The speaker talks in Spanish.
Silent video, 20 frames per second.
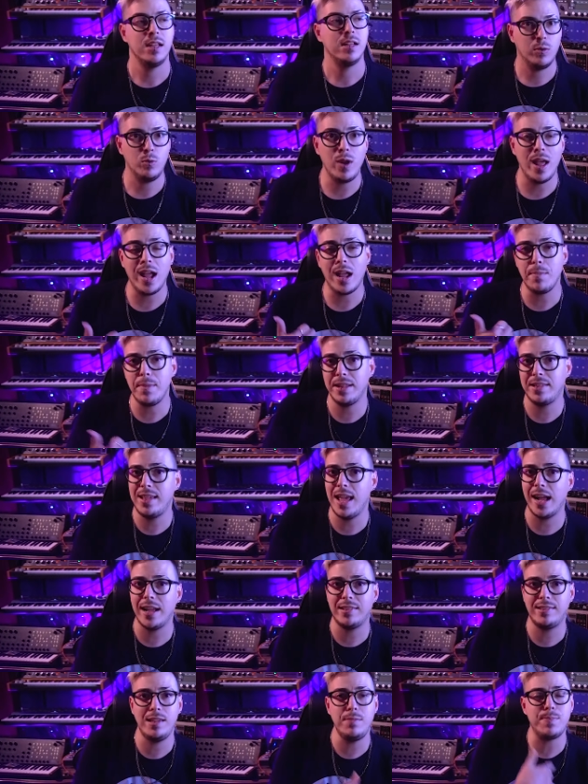Una vez que me decía
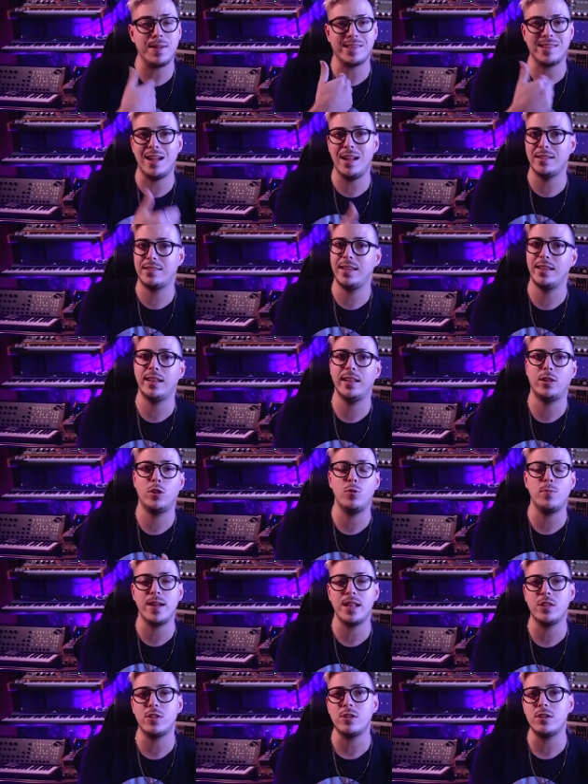que sí, pasaba al siguiente
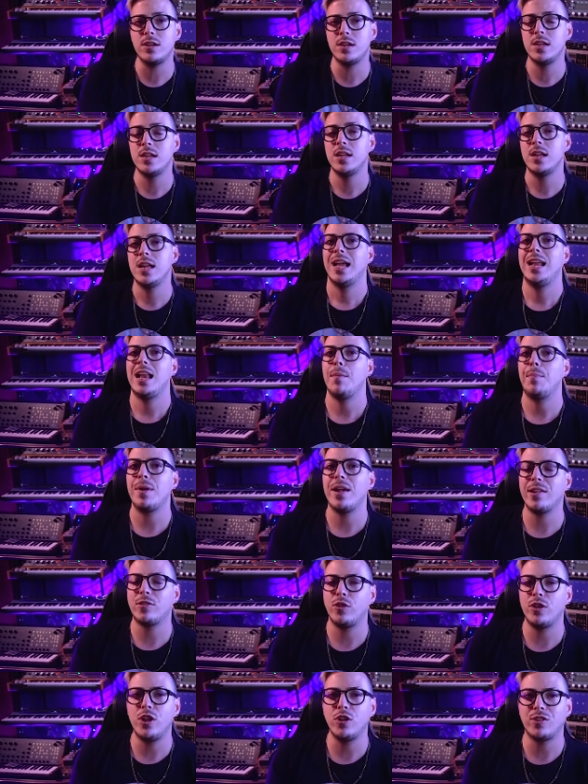instrumento y la prueba
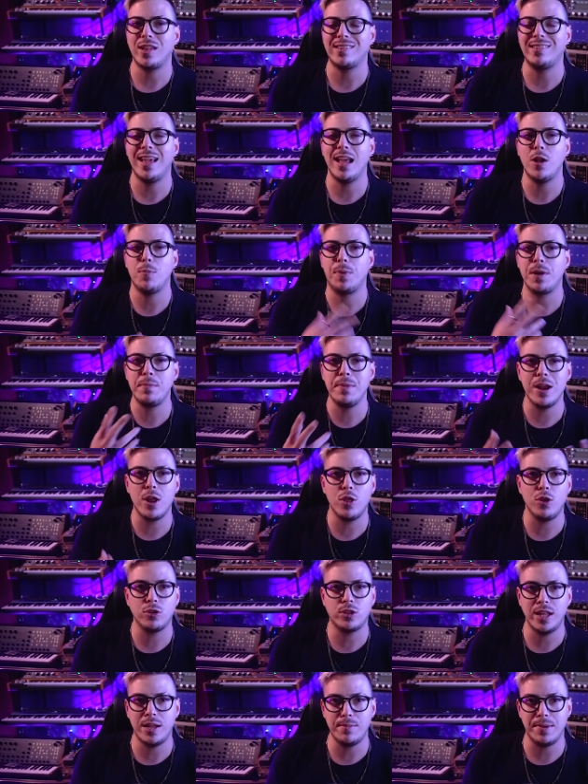de sonido se hacía los primeros
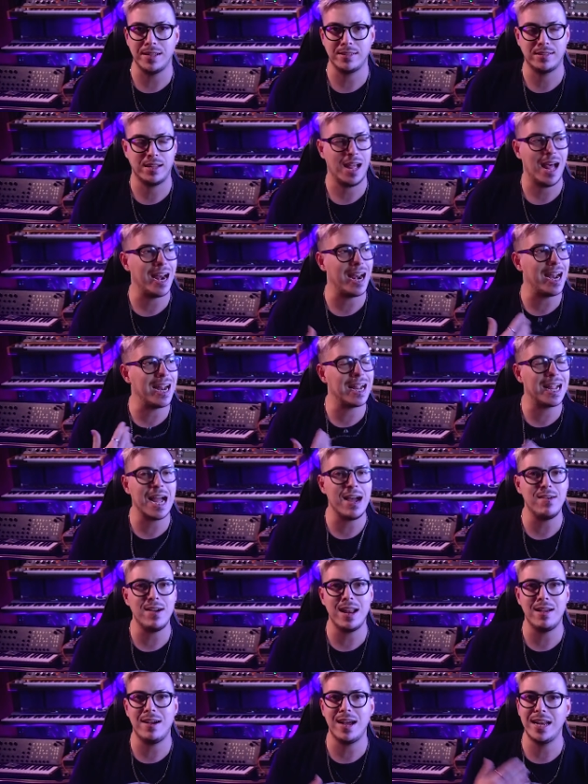dos temas.
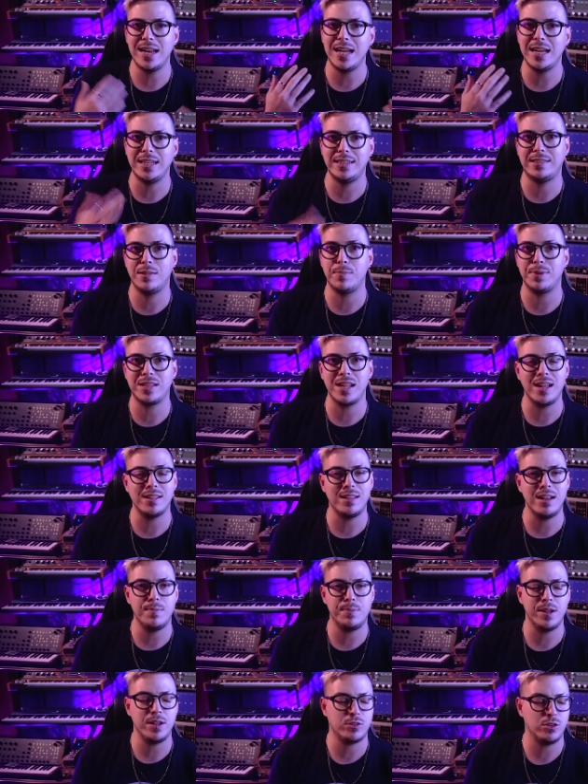Arrancaba la banda y se empezaba a hacer
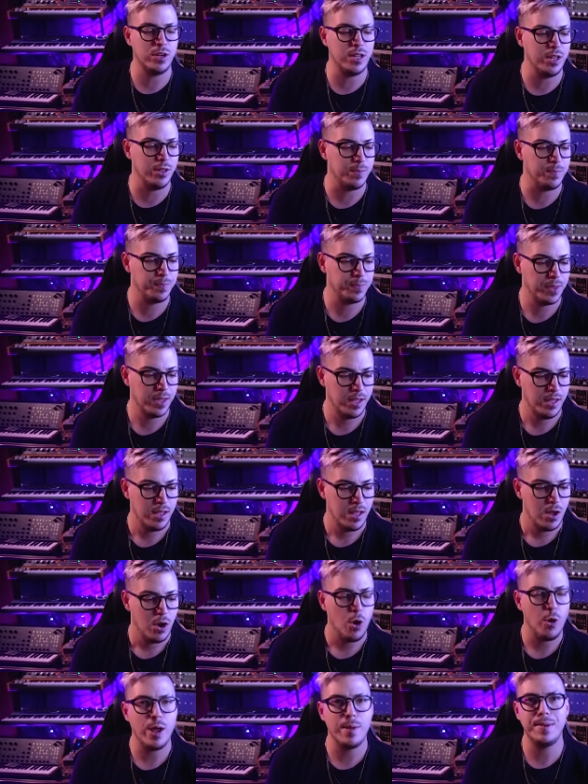la prueba de sonido.
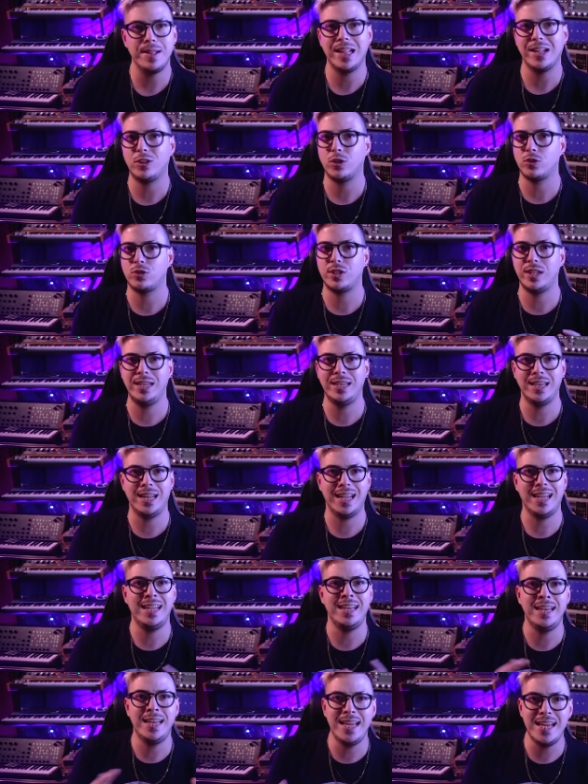Obviamente esto sin
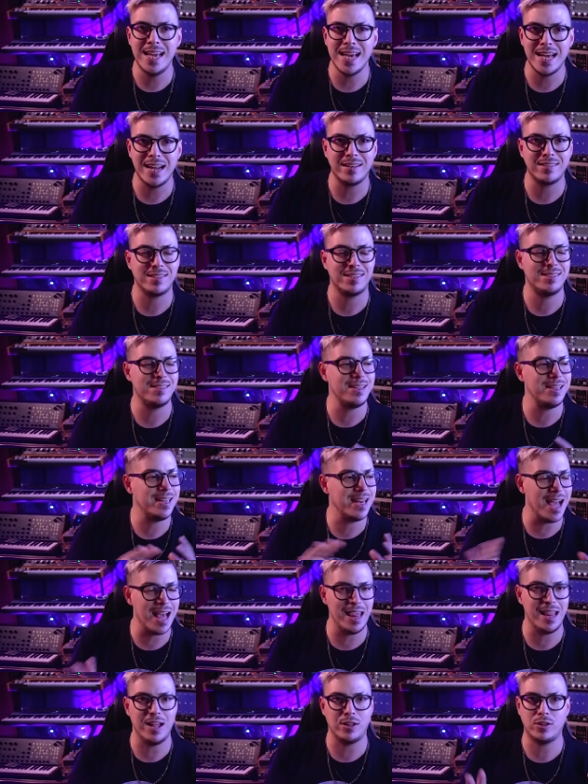in sin
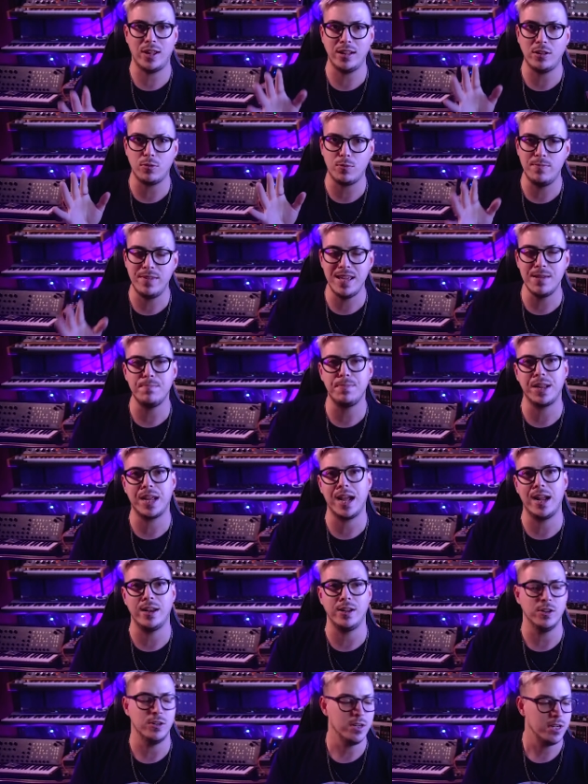nada. O sea, esto es bien
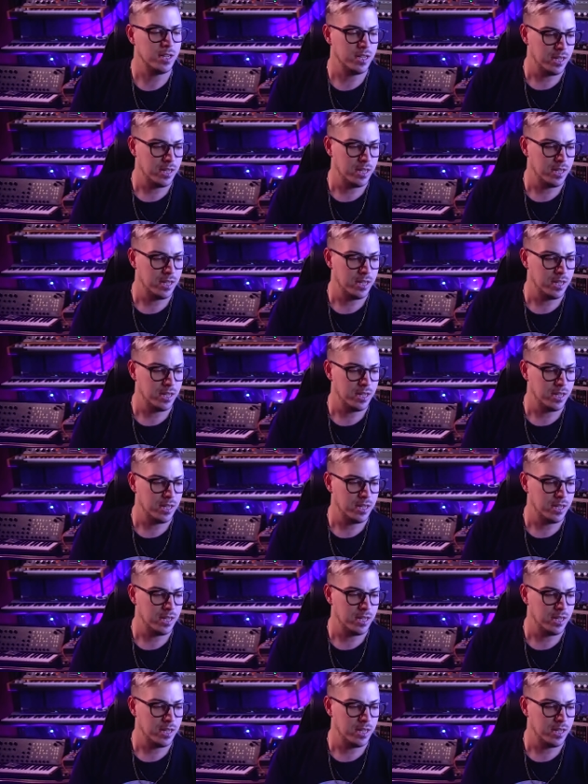precario.